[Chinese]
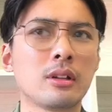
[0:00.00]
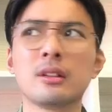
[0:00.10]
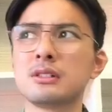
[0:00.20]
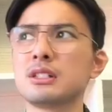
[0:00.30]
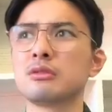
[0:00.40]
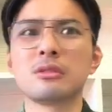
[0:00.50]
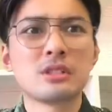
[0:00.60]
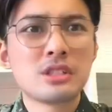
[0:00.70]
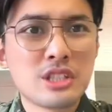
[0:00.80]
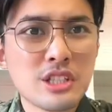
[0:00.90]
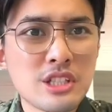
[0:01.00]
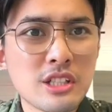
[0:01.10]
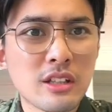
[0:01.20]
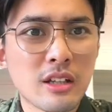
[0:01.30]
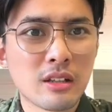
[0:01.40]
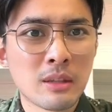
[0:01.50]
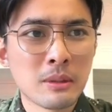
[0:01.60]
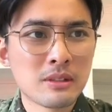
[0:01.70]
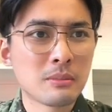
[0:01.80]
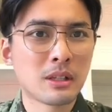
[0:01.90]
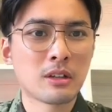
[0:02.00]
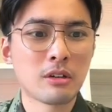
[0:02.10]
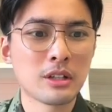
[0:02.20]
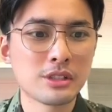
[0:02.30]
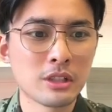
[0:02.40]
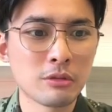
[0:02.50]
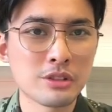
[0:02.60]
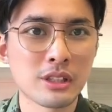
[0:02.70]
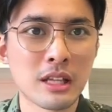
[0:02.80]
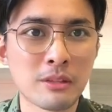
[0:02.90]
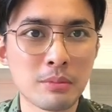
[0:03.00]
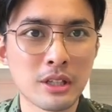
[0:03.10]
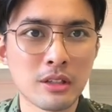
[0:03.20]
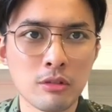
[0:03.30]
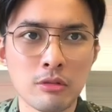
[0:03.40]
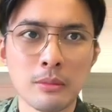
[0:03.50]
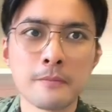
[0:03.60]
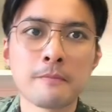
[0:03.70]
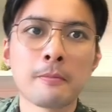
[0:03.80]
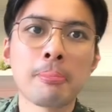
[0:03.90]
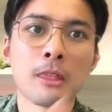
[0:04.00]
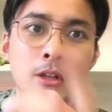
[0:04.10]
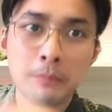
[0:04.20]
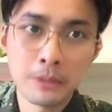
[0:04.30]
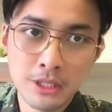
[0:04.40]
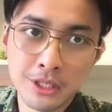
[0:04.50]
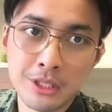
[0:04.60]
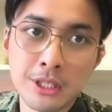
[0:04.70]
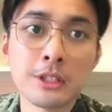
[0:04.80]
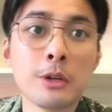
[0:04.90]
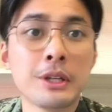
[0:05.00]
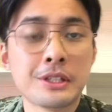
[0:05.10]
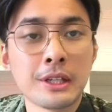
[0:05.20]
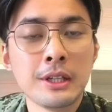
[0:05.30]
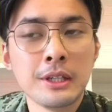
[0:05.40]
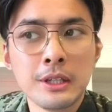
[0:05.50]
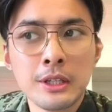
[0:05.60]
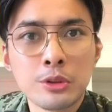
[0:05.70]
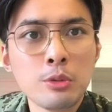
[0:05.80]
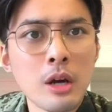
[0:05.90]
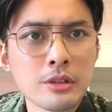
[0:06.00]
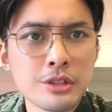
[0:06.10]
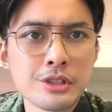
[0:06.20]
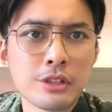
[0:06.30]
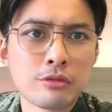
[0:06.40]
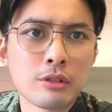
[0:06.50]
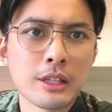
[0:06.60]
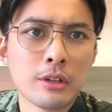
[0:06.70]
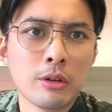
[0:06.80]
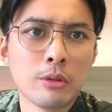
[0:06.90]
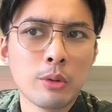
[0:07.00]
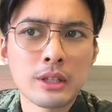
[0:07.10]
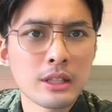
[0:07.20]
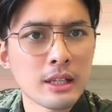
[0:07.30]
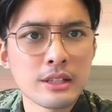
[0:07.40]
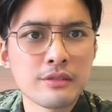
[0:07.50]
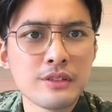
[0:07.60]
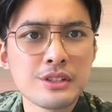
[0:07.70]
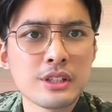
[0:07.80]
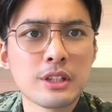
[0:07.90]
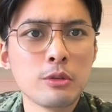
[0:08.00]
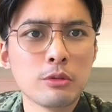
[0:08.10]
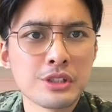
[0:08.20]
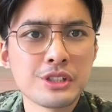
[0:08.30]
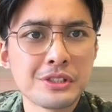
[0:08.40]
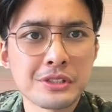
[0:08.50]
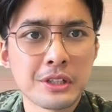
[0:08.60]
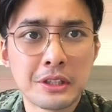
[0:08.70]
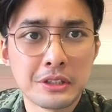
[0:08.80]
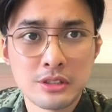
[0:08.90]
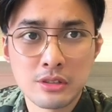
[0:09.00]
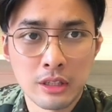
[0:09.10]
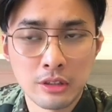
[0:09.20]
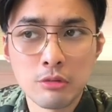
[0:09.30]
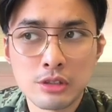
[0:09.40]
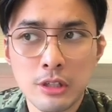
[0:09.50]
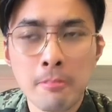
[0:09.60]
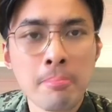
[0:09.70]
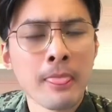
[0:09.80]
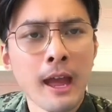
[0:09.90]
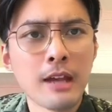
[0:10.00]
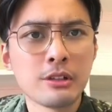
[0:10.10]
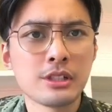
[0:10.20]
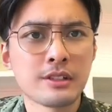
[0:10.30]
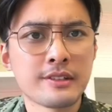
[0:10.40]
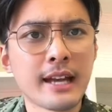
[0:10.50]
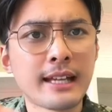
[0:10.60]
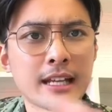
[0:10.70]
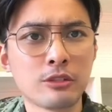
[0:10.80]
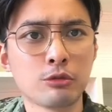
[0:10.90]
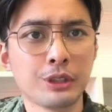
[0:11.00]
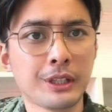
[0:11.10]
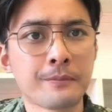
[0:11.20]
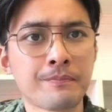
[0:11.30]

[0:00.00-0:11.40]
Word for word: 这种机器的里面这么高科技的东西，难道不可以遥控吗？老兵已经跟各位已经，东航的事情出来以后，我跟大家已经分析的够细致，很很透彻。还有这个撒旦主义，